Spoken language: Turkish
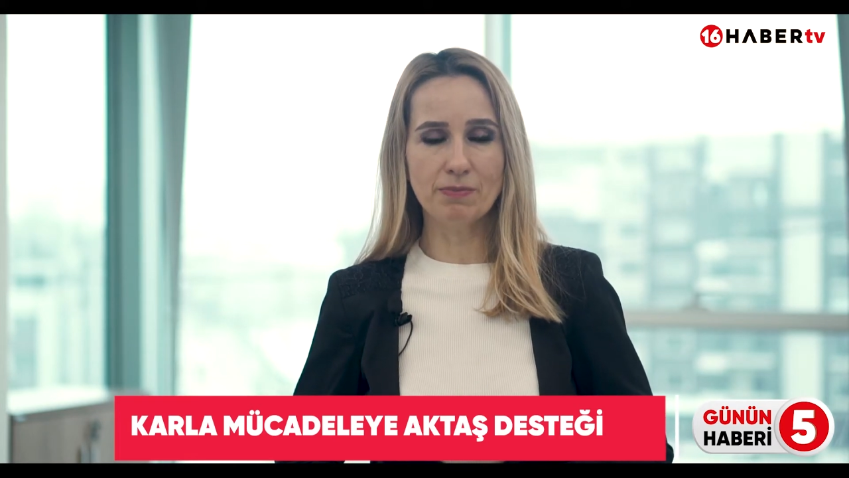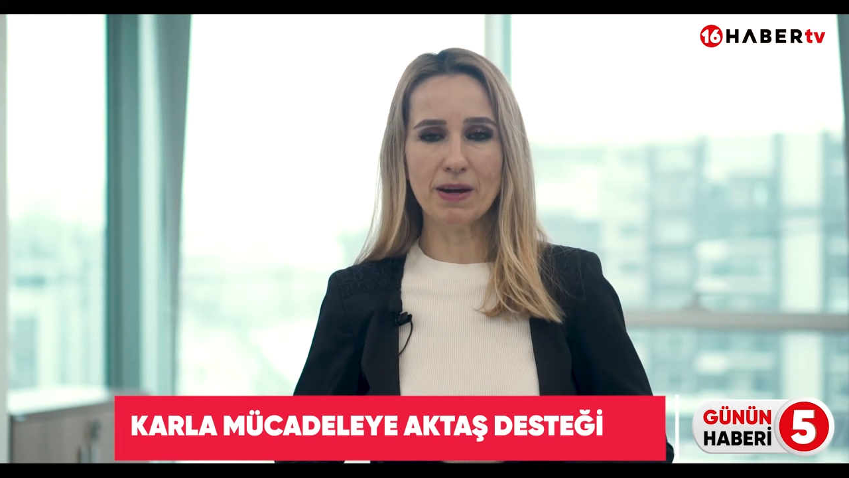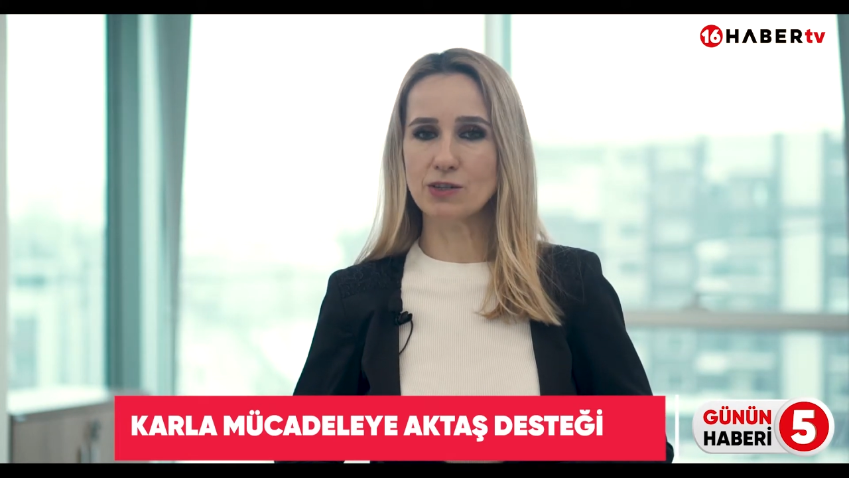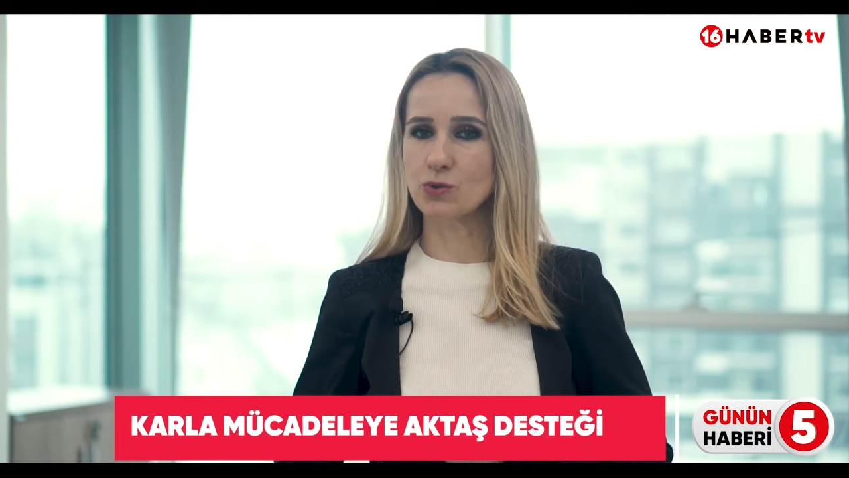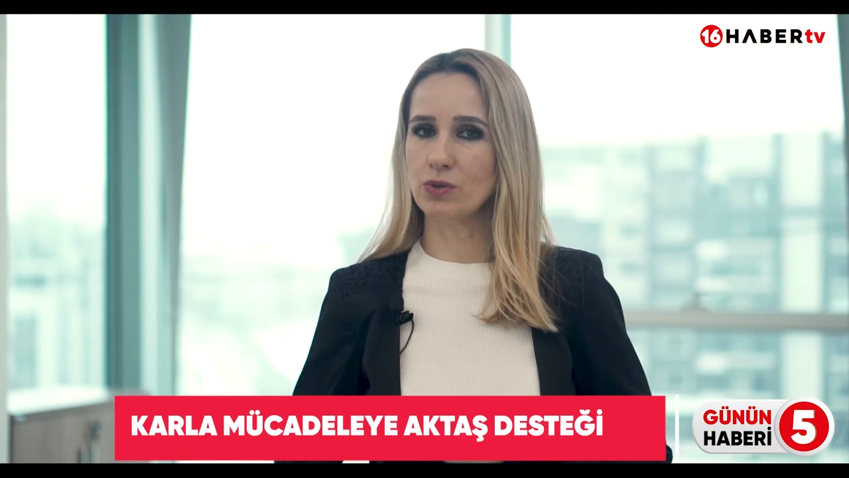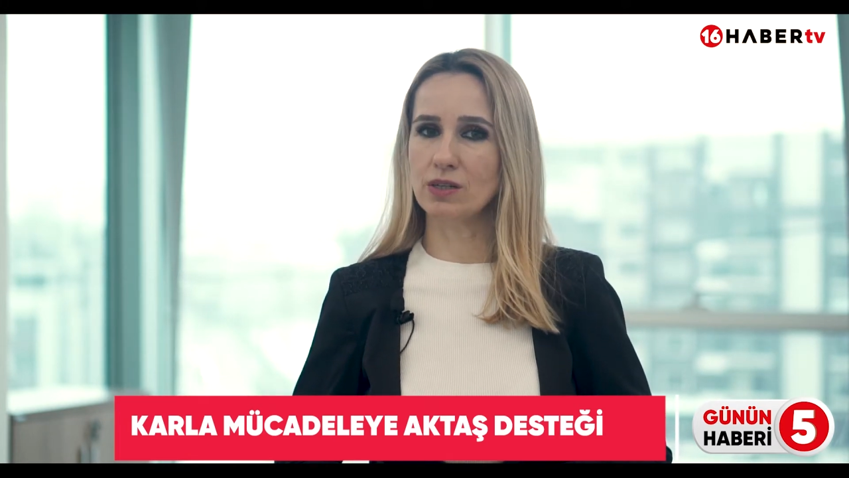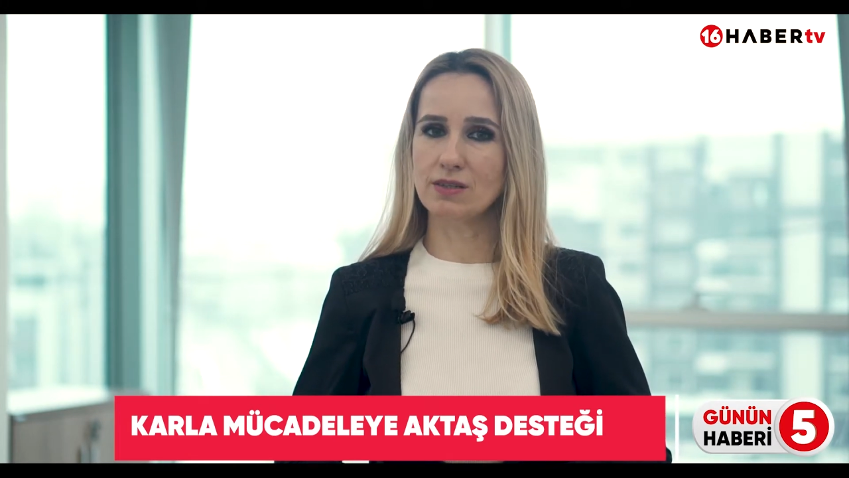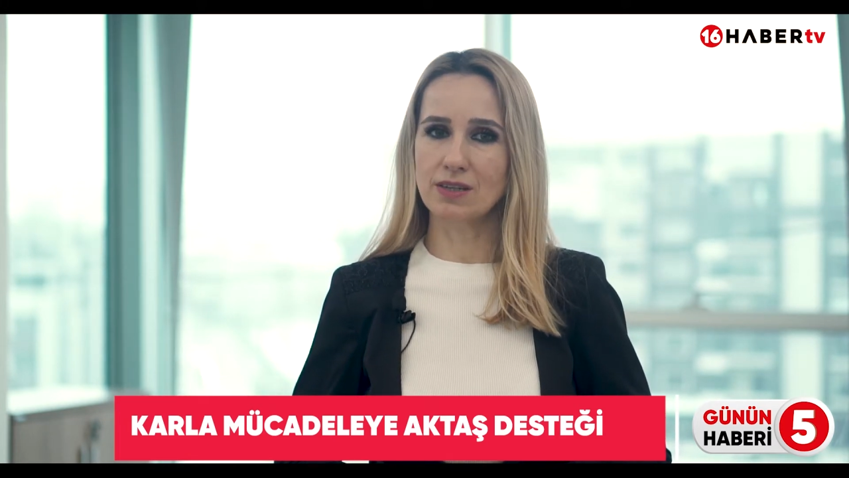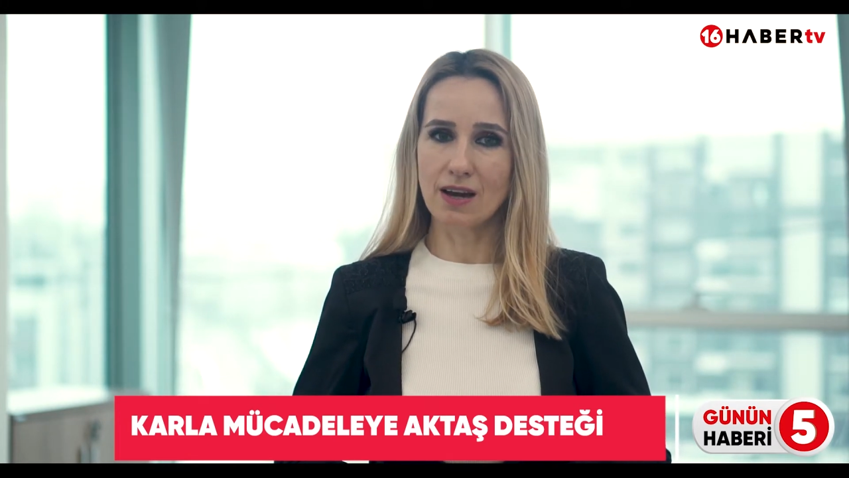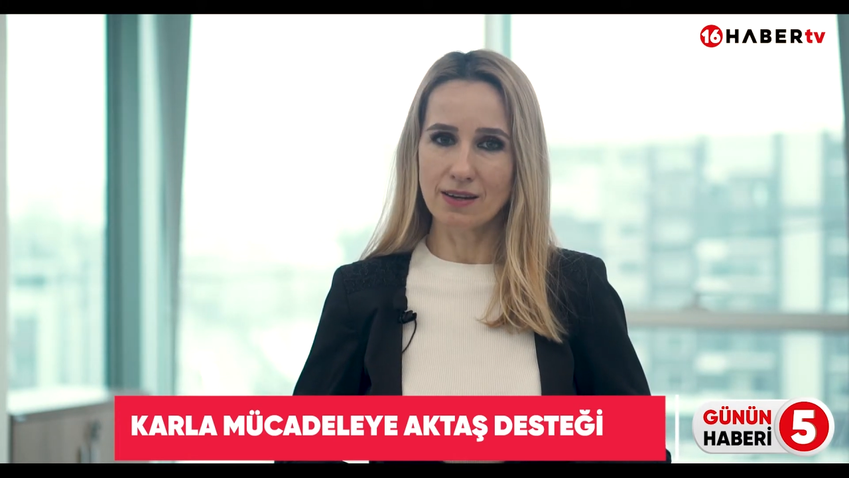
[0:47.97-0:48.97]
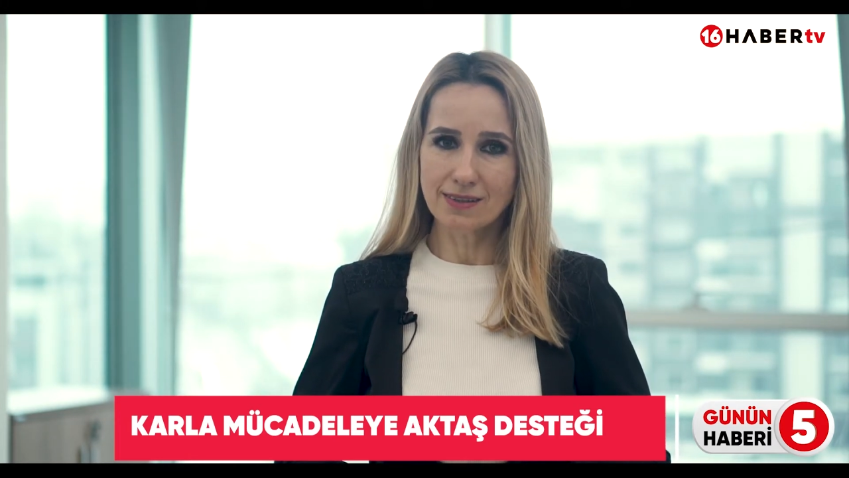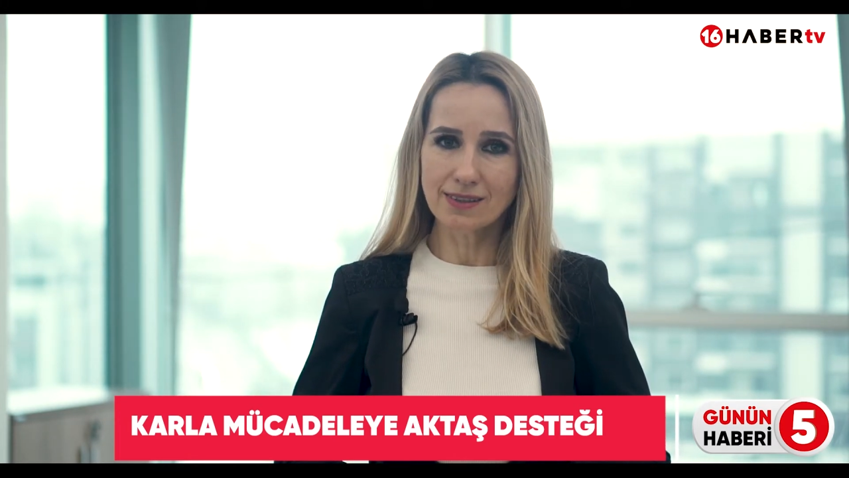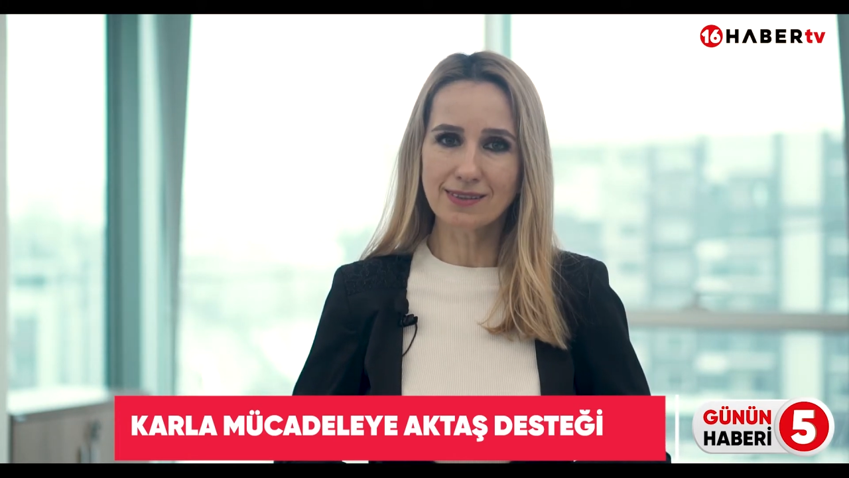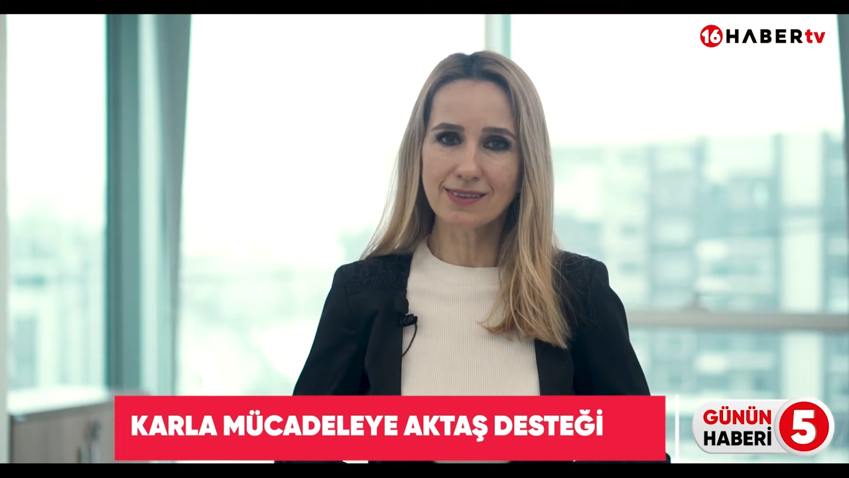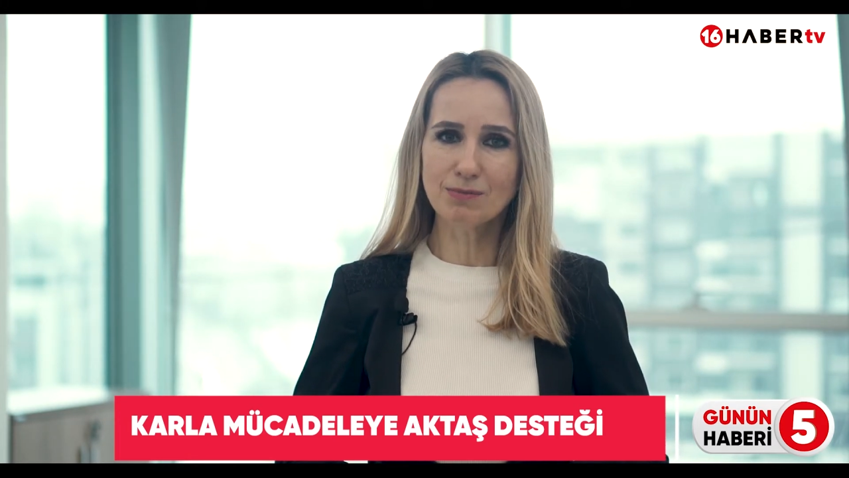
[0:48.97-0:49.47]
personeli ziyaret
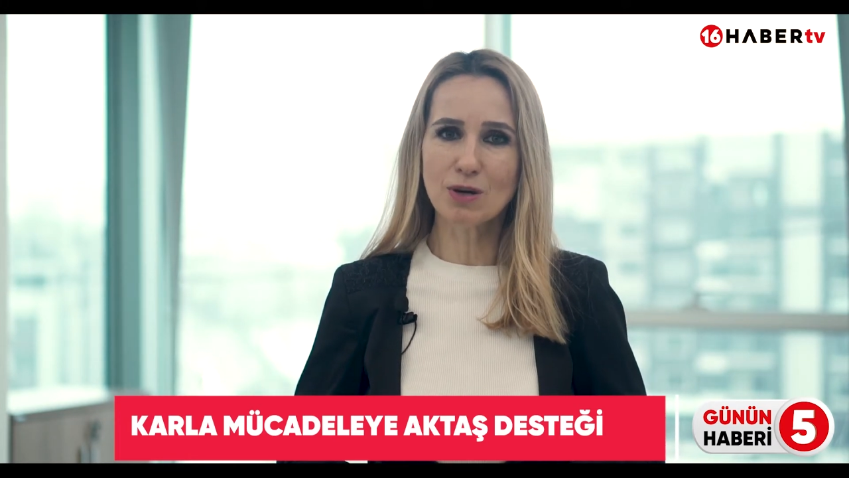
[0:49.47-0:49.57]
etti.